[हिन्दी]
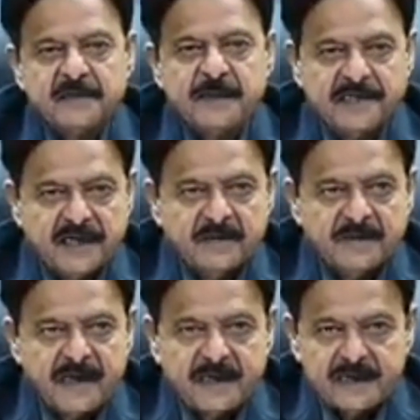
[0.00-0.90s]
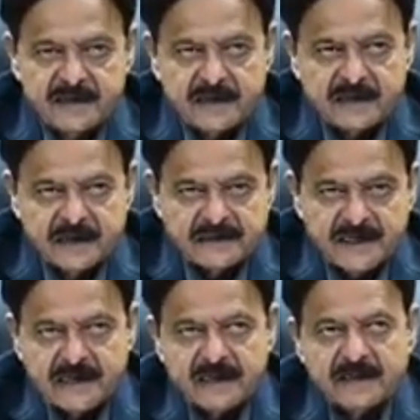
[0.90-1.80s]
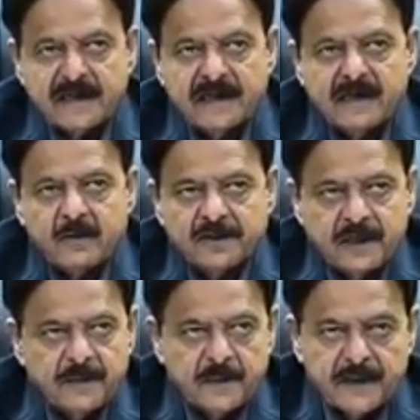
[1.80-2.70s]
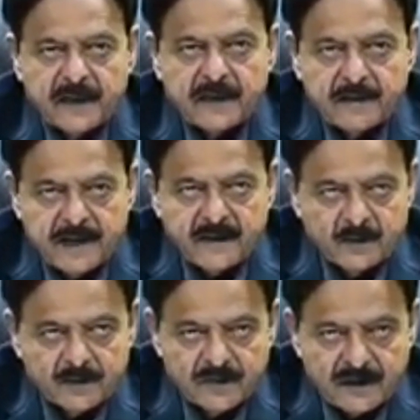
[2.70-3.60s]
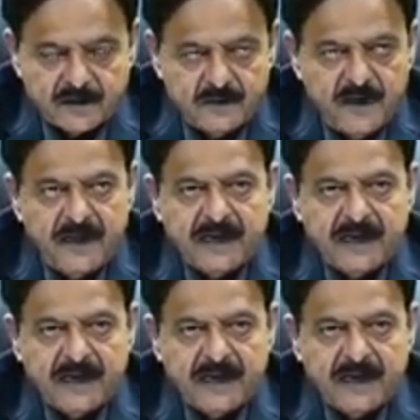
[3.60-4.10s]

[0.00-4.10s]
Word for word: स्पेशल इम्तहान कंडक्ट करने जा रहे हैं ताकि ये खुशखबरी मैंने कहा मैं आपको सुना दूँ